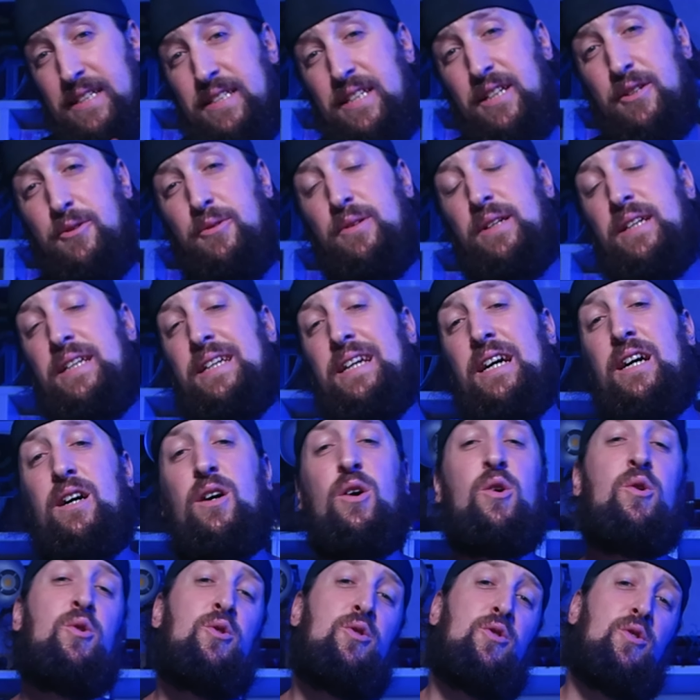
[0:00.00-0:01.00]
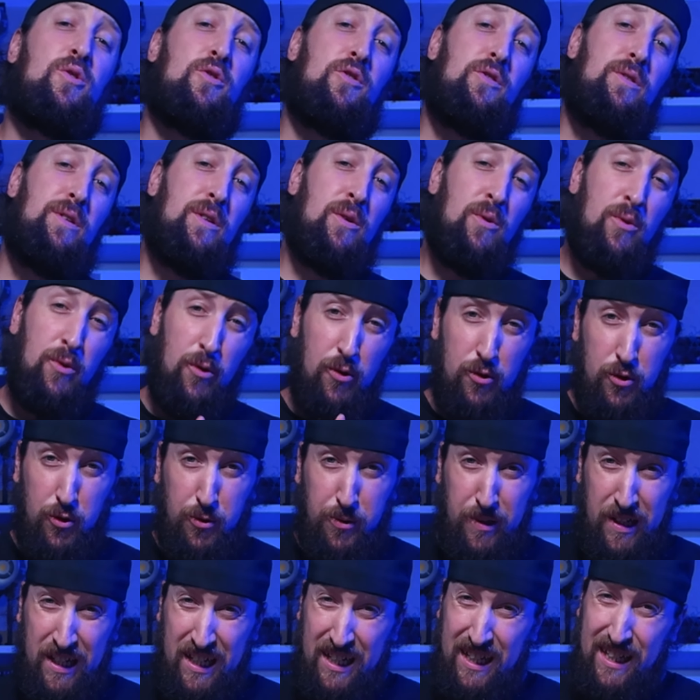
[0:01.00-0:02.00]
Et salut les gars, aujourd'hui on
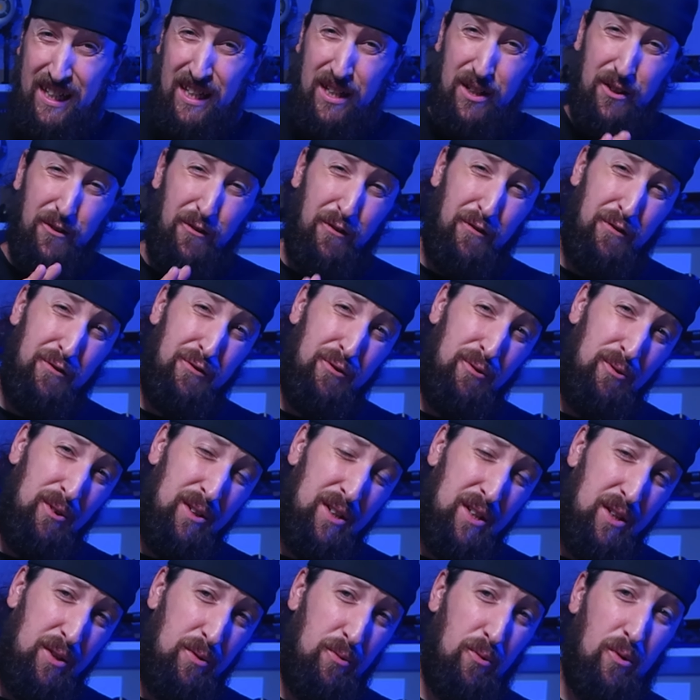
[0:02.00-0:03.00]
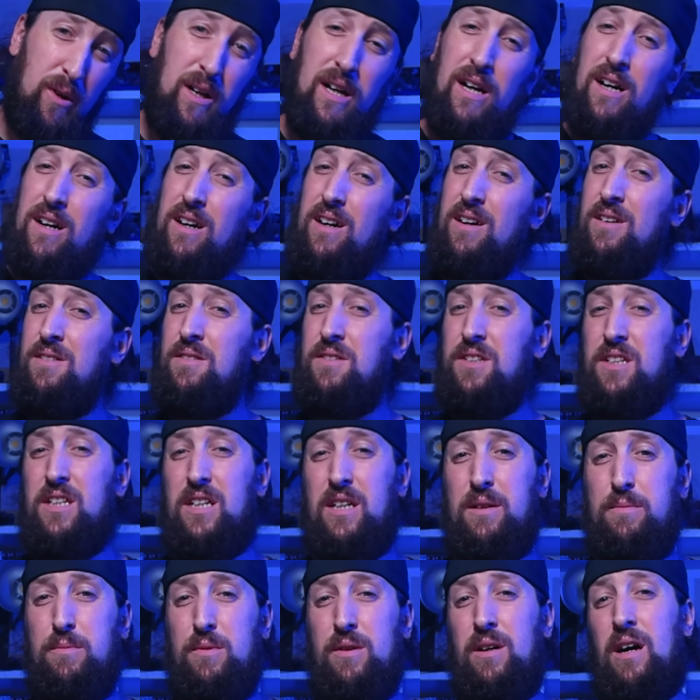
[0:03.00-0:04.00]
construit un rig full anywhere
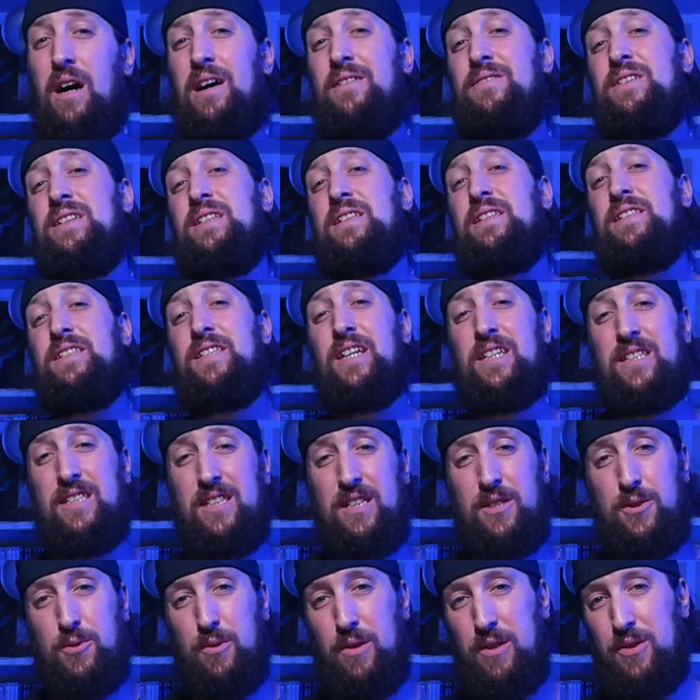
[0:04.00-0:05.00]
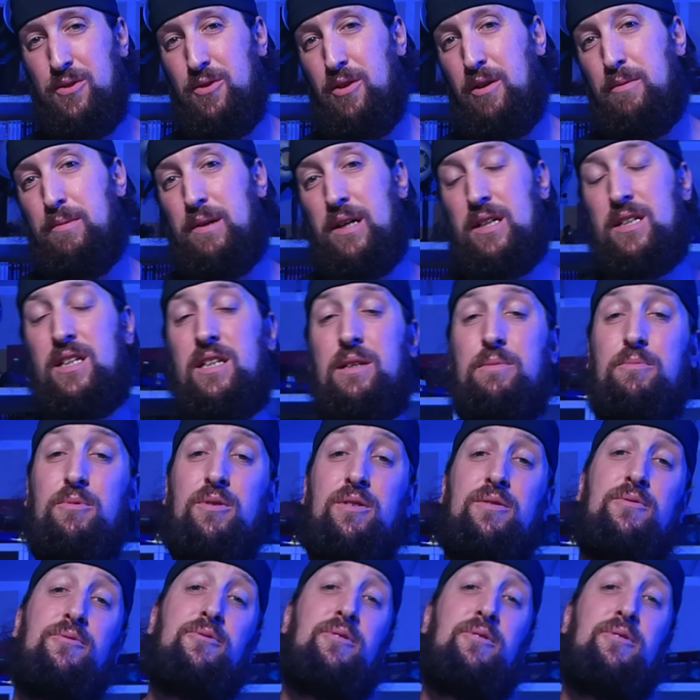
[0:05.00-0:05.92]
entièrement avec des accessoires de la marque qui m'ont